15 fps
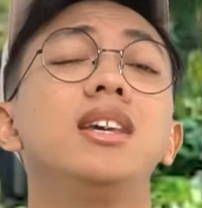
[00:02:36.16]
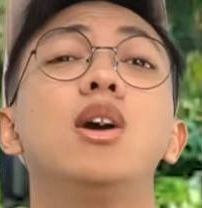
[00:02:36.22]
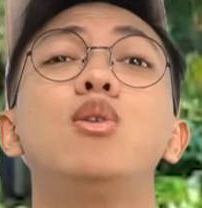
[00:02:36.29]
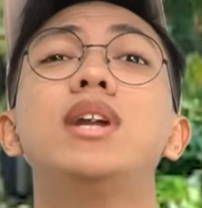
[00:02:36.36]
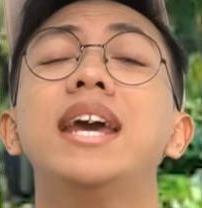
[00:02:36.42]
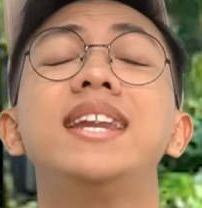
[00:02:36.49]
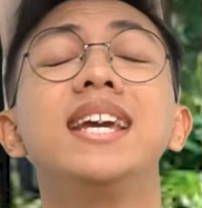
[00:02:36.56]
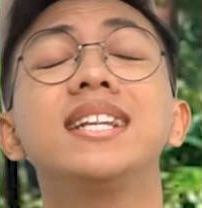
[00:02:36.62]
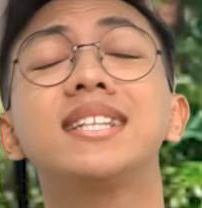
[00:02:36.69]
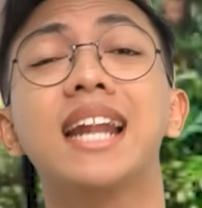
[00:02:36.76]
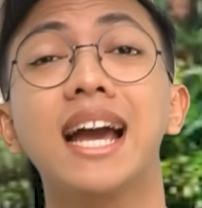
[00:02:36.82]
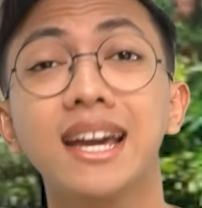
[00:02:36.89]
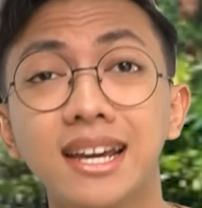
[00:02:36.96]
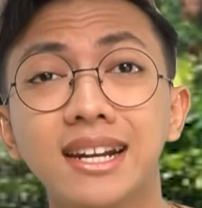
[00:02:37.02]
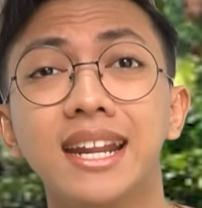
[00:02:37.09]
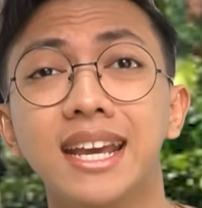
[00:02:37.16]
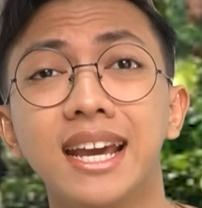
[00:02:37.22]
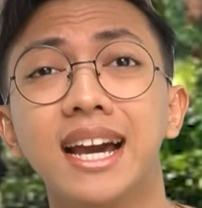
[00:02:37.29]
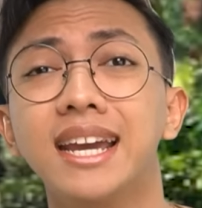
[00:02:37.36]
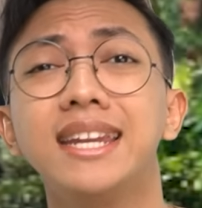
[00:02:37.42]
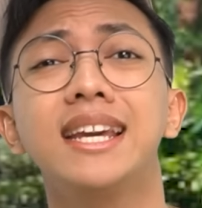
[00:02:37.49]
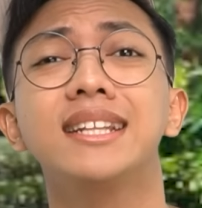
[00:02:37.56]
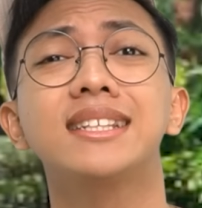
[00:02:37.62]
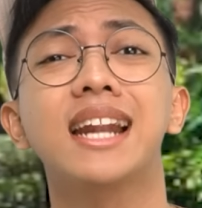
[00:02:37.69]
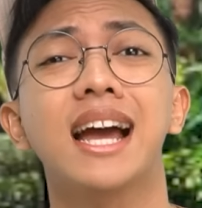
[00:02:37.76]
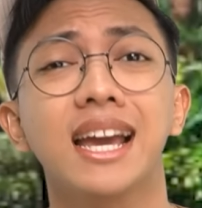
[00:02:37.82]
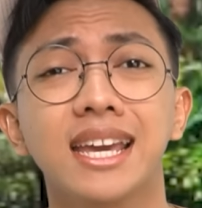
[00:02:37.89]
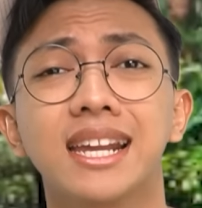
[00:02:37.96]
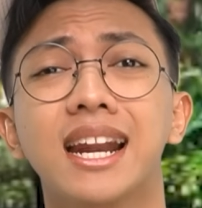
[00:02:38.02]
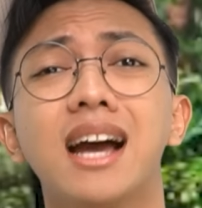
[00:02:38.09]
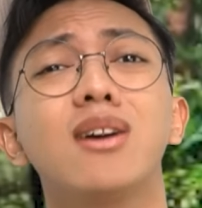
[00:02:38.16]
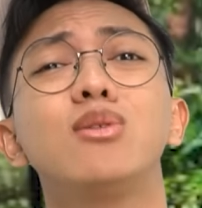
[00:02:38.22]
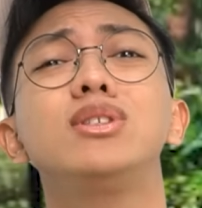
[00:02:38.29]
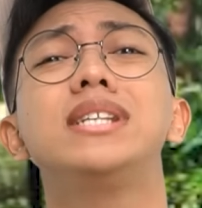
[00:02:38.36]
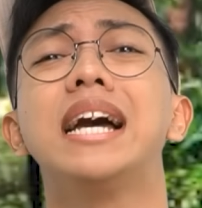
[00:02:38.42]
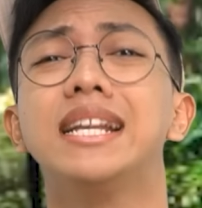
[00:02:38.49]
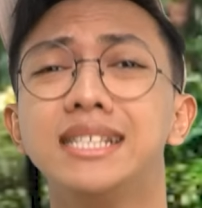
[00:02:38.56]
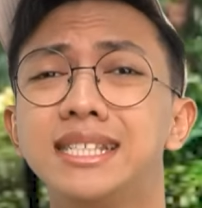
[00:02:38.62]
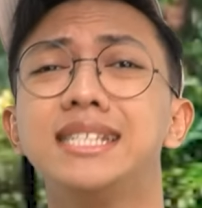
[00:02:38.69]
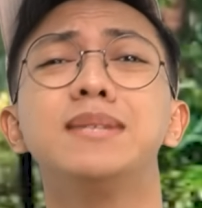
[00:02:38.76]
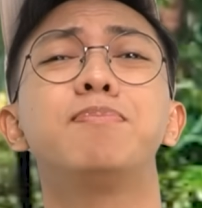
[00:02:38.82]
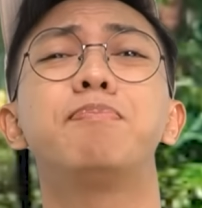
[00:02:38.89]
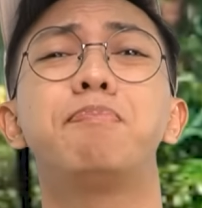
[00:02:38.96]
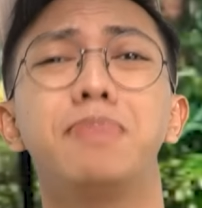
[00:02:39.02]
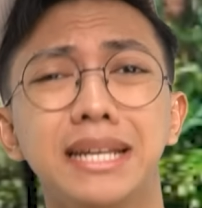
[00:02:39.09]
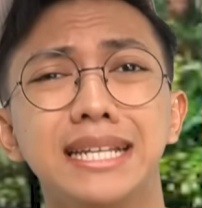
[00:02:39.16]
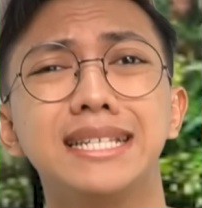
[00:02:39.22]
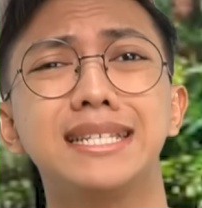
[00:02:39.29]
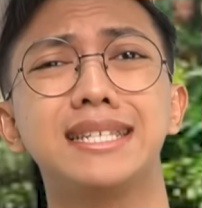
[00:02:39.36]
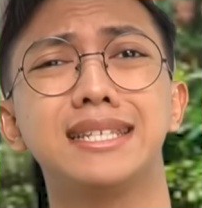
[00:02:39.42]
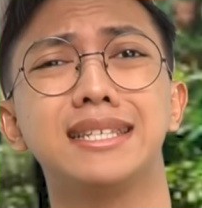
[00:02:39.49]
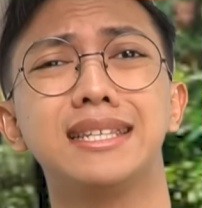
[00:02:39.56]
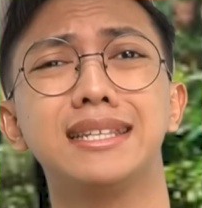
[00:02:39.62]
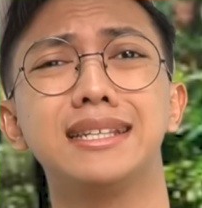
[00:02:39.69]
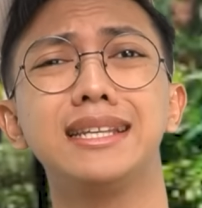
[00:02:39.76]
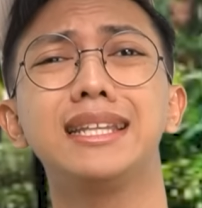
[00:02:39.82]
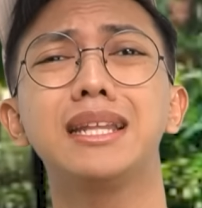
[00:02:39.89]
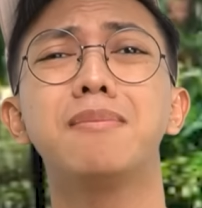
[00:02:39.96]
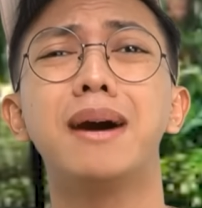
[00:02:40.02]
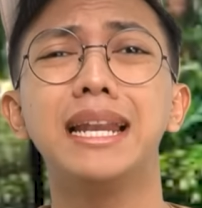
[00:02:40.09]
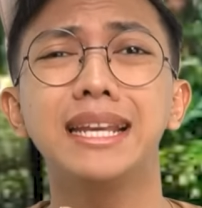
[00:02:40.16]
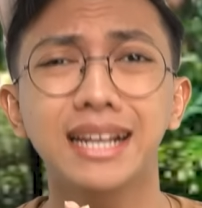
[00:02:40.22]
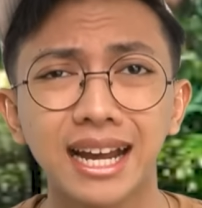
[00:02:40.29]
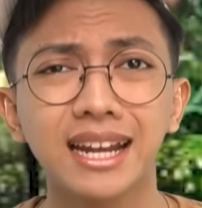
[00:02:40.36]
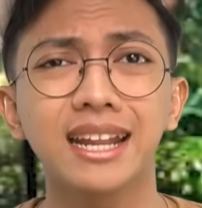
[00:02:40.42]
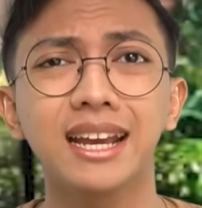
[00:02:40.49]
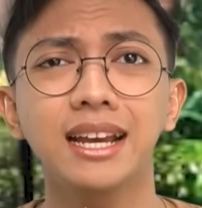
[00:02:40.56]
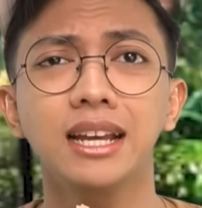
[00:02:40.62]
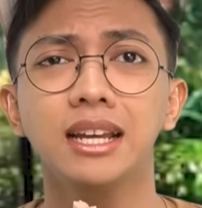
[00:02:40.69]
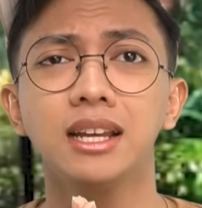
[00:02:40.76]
Ya udah ini yang terakhir deh ya, ini yang terakhir. Aku janji, please kita balikan ya.